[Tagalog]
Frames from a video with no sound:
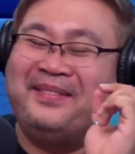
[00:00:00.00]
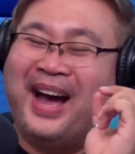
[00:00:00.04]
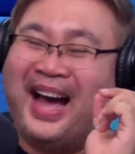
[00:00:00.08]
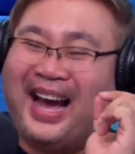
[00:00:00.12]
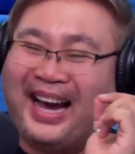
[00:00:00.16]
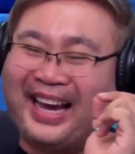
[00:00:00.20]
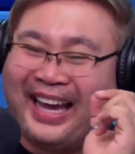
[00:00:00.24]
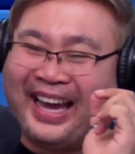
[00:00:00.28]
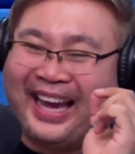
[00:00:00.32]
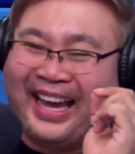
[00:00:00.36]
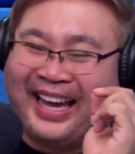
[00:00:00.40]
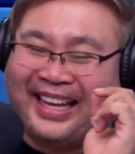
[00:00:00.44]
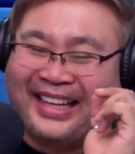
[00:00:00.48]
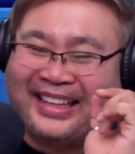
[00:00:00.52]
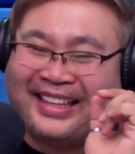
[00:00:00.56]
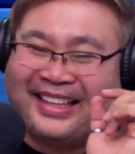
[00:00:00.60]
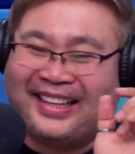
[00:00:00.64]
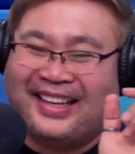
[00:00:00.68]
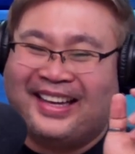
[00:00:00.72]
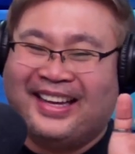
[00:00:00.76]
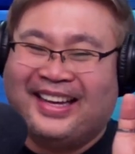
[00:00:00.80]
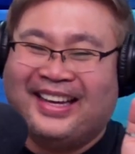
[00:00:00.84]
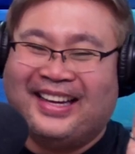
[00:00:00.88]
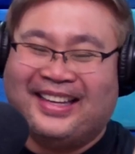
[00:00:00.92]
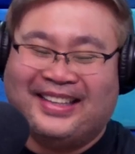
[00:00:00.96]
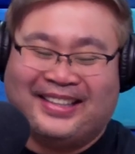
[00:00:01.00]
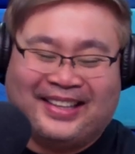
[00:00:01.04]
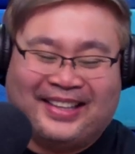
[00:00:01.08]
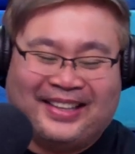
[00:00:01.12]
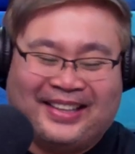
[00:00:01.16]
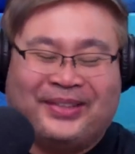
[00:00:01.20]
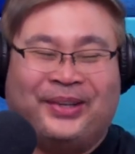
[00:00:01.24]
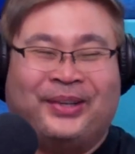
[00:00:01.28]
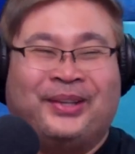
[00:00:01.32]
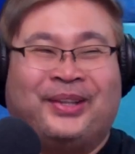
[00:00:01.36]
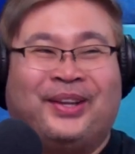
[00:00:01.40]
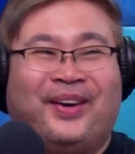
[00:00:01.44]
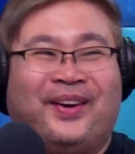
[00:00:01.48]
Bakit?
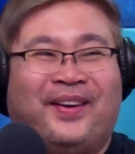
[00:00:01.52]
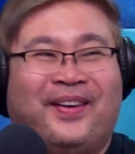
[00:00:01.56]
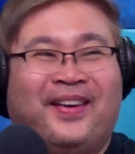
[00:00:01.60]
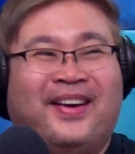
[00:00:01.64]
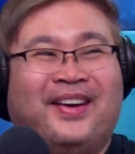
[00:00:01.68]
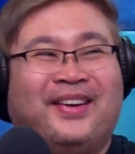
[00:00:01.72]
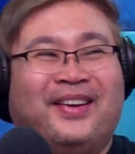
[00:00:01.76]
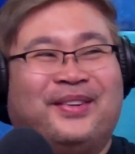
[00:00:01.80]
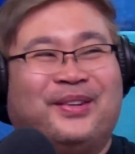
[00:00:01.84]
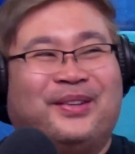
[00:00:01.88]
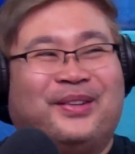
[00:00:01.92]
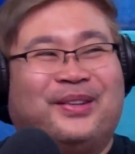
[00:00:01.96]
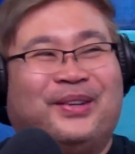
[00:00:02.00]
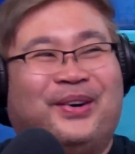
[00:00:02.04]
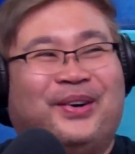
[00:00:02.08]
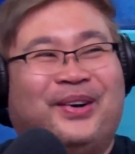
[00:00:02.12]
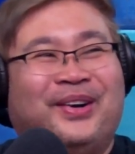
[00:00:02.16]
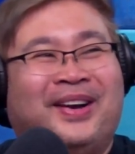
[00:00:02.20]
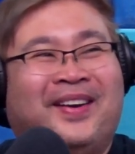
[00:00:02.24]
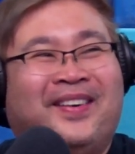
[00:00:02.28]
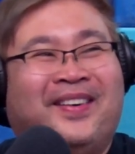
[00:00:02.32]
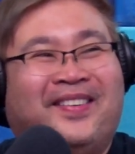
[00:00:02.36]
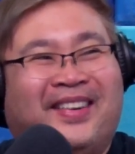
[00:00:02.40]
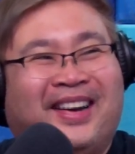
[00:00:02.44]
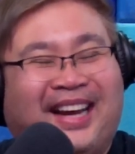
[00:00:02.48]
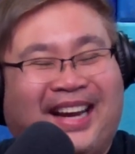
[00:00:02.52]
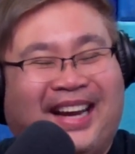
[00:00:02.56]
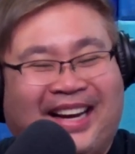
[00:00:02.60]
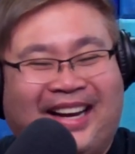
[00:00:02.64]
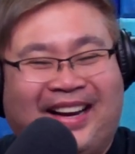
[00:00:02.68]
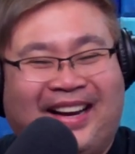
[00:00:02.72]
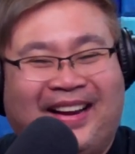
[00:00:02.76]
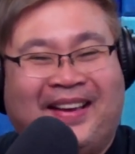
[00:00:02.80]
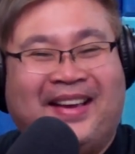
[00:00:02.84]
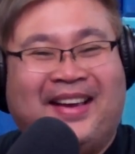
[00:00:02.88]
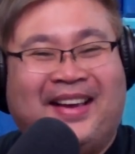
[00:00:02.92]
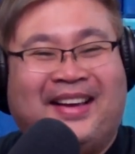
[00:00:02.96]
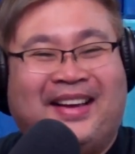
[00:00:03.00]
Totoo, totoo naman.
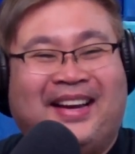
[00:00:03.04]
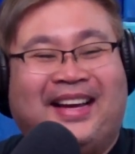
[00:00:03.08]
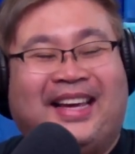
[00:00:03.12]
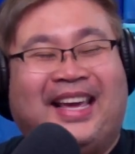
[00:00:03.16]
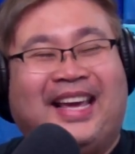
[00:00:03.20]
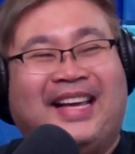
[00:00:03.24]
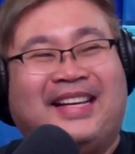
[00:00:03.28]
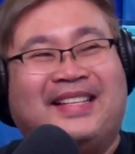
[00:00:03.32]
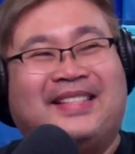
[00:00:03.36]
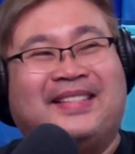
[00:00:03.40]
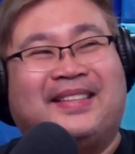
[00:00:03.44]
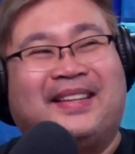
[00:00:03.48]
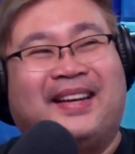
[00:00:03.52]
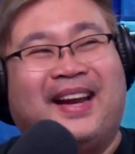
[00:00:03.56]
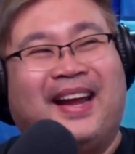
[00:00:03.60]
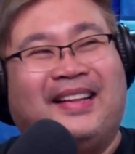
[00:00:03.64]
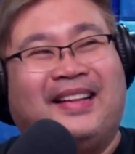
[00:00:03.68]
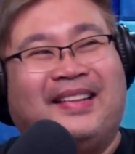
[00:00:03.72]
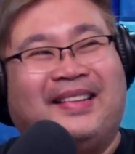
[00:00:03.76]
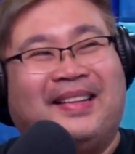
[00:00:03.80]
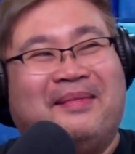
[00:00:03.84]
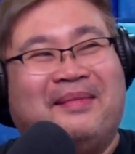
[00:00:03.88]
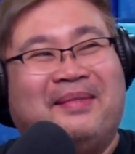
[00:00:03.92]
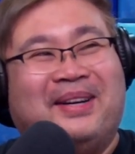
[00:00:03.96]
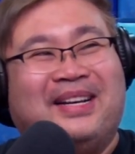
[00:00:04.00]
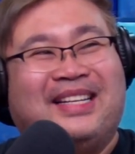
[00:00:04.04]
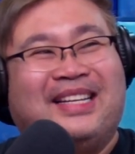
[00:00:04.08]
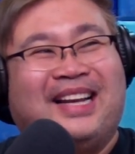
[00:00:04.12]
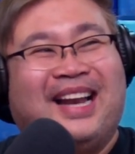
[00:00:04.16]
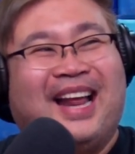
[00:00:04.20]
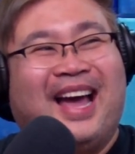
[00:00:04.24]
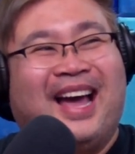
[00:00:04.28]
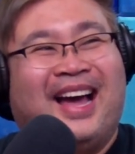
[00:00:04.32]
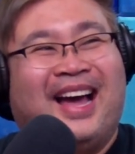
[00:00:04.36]
Naging straight na ba sila?